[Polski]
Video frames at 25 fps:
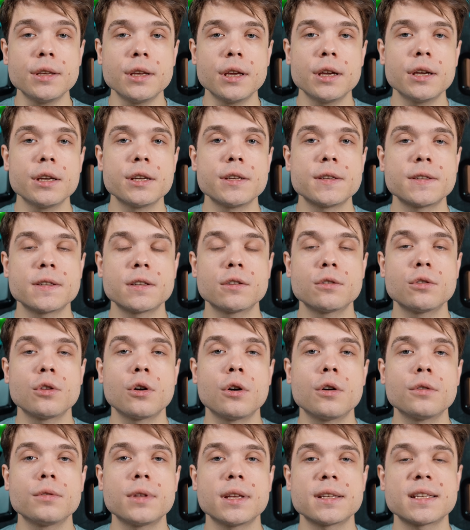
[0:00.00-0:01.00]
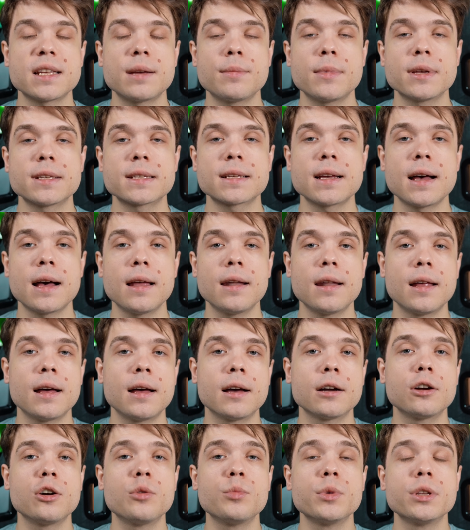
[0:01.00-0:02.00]
nie jest to ta sama
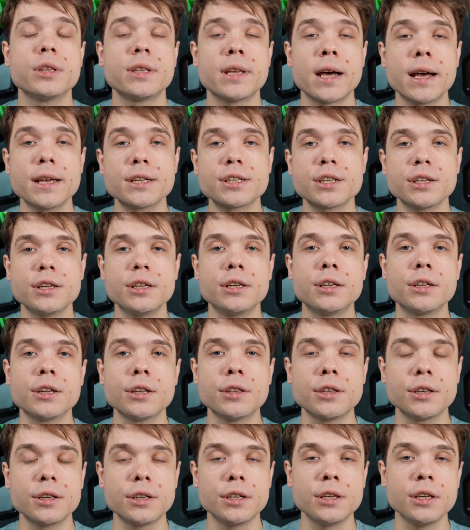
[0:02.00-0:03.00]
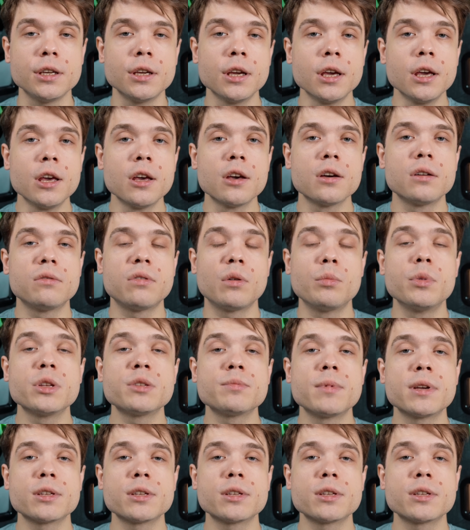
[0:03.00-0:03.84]
skala komentarzy i krytyki wobec